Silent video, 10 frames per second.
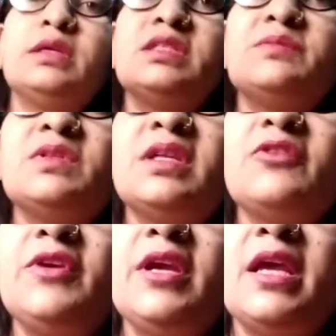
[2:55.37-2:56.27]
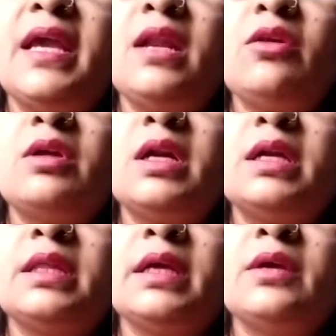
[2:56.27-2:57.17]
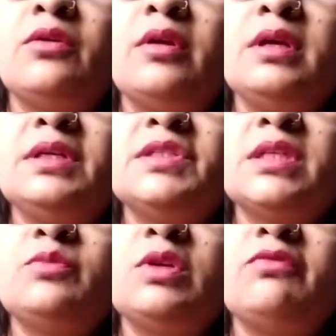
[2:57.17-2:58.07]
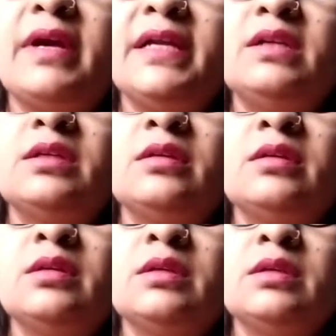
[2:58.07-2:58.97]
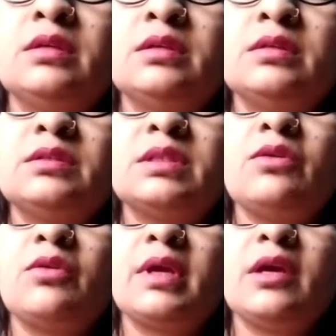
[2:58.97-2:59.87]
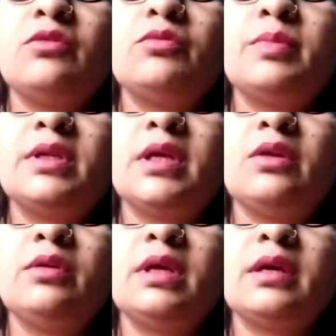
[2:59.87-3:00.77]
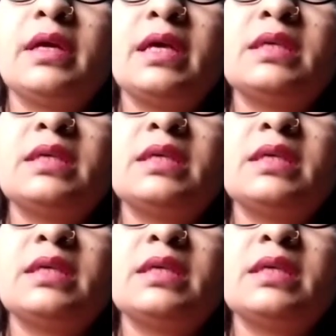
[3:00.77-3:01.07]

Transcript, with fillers: ये जीप से देखो ये येलो कलर थे और नीचे ना पूरा वाइट सा हो गया ऊपर येलो ये